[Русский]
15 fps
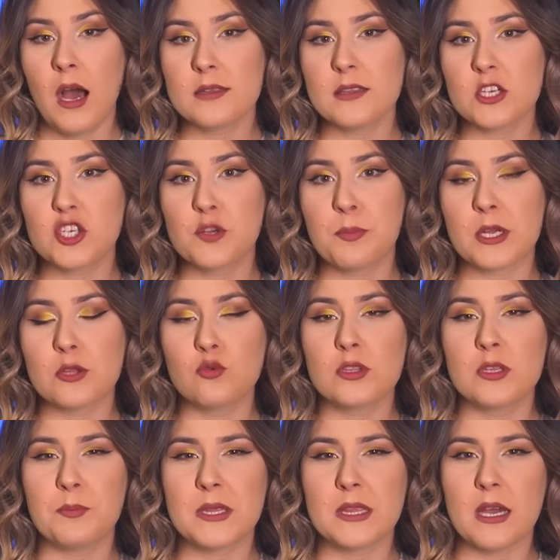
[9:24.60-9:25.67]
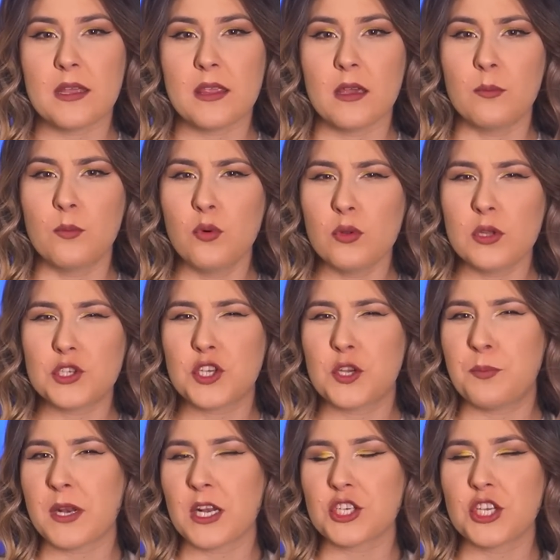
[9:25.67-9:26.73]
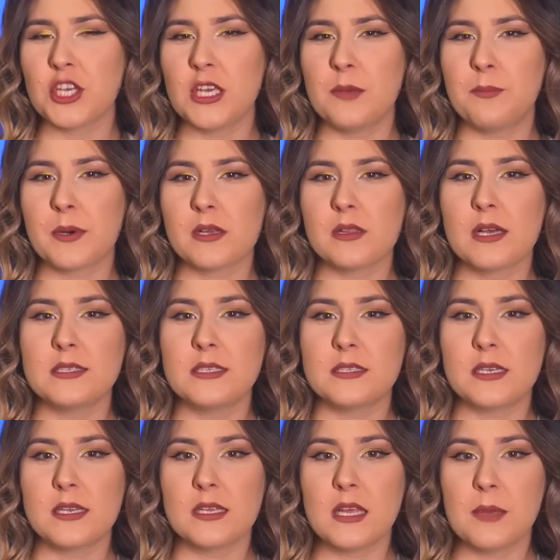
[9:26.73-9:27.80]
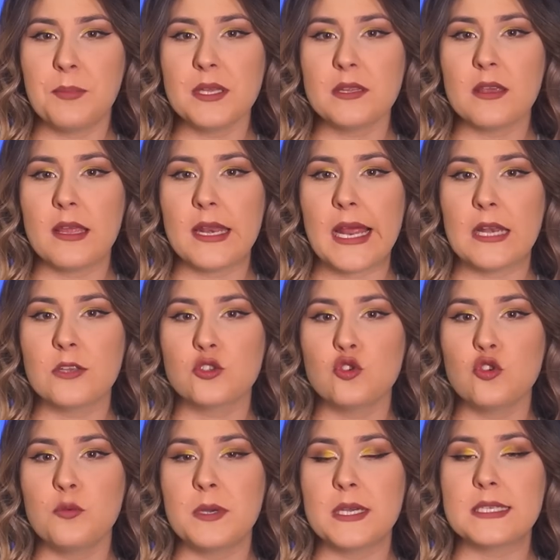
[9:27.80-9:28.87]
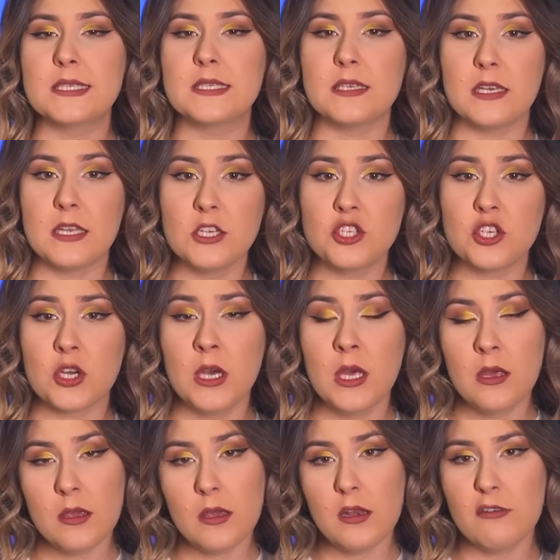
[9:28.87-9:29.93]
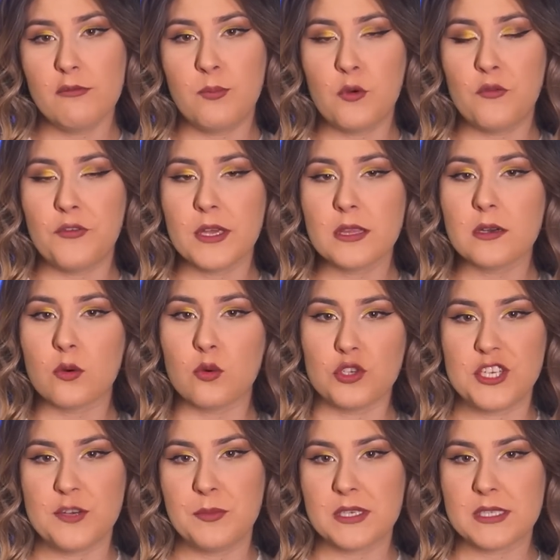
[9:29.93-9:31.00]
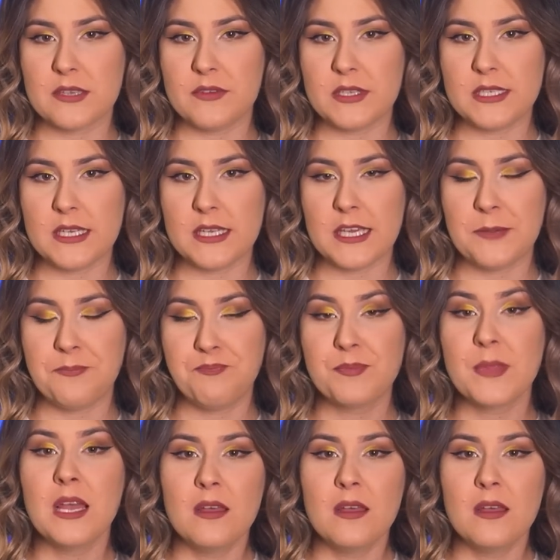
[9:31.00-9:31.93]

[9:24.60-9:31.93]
а также продукты питания, булочки, пирожки и прохладительные напитки, реализуемые из тележек или в буфетах учебных заведений.